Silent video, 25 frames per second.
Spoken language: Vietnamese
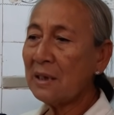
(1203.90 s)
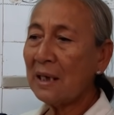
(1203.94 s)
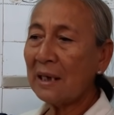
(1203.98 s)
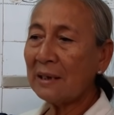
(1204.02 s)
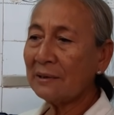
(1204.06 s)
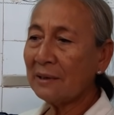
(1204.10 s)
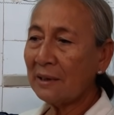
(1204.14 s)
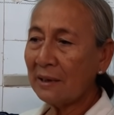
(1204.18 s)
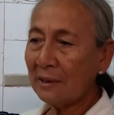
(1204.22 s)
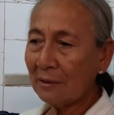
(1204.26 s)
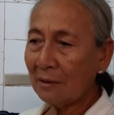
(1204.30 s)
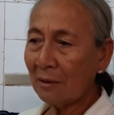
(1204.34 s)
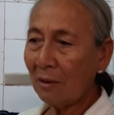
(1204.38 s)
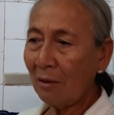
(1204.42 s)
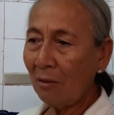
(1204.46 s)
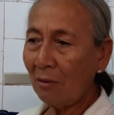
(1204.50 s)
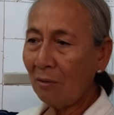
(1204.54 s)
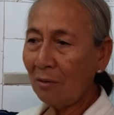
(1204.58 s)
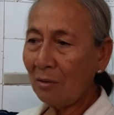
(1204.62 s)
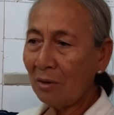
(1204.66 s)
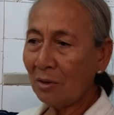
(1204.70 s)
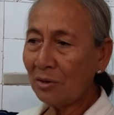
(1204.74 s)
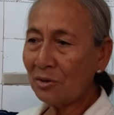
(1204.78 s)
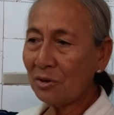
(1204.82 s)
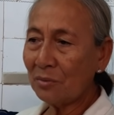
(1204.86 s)
ra tiền
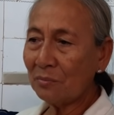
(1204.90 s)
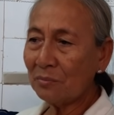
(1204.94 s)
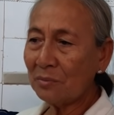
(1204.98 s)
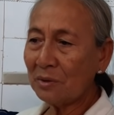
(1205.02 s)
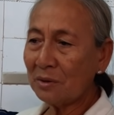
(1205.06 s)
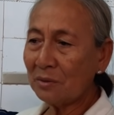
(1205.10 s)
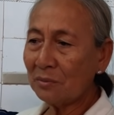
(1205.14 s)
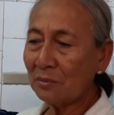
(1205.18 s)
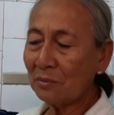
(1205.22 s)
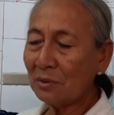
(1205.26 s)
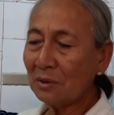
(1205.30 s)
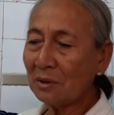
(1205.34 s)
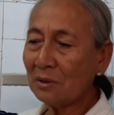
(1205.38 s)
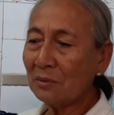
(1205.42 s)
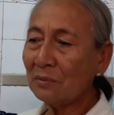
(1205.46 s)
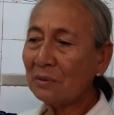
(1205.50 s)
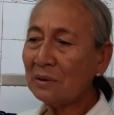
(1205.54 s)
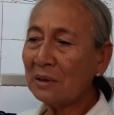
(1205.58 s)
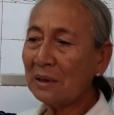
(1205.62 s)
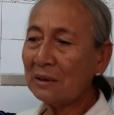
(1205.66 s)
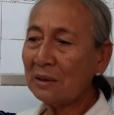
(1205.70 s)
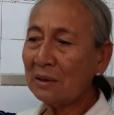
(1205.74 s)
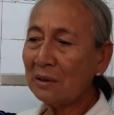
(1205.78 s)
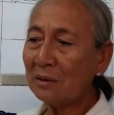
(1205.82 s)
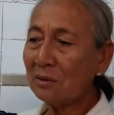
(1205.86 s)
thôi ở chỗ dạ. mình
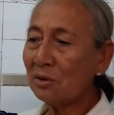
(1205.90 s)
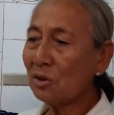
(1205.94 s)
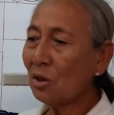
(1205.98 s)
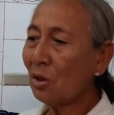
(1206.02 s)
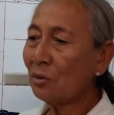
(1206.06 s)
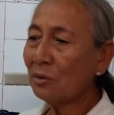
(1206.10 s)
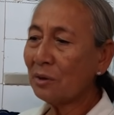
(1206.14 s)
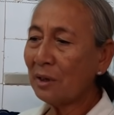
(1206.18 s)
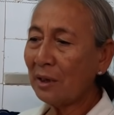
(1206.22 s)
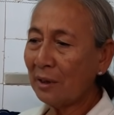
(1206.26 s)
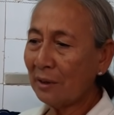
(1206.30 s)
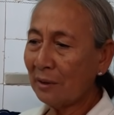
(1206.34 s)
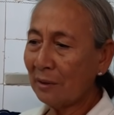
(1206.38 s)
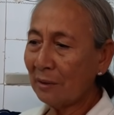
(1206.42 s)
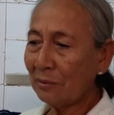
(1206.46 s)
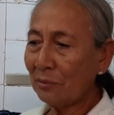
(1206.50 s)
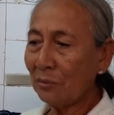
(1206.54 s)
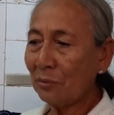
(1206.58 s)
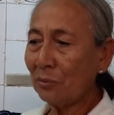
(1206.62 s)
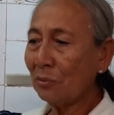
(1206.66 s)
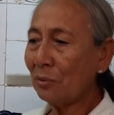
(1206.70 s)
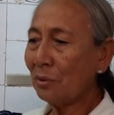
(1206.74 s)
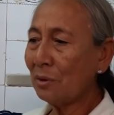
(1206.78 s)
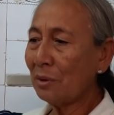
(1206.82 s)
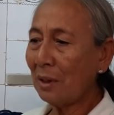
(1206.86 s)
ra tiền cho tiền là
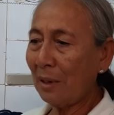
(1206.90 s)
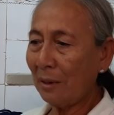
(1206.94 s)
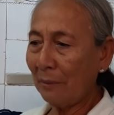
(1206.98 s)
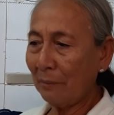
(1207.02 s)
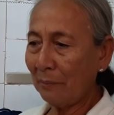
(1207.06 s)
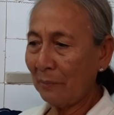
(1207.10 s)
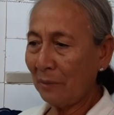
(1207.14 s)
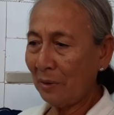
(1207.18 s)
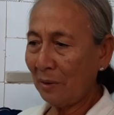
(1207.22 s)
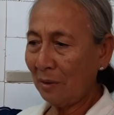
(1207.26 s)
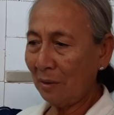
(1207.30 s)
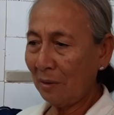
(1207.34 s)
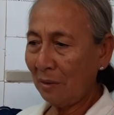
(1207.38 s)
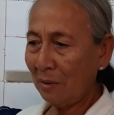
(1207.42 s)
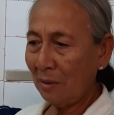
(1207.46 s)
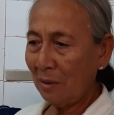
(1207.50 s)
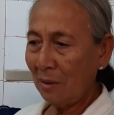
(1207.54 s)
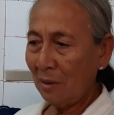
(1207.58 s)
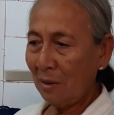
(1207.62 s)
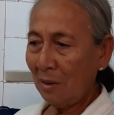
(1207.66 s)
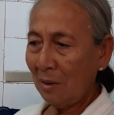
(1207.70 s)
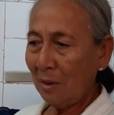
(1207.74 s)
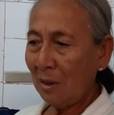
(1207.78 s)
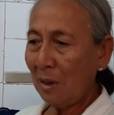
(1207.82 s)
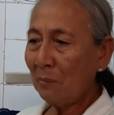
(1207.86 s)
tụi nó làm mà ừ.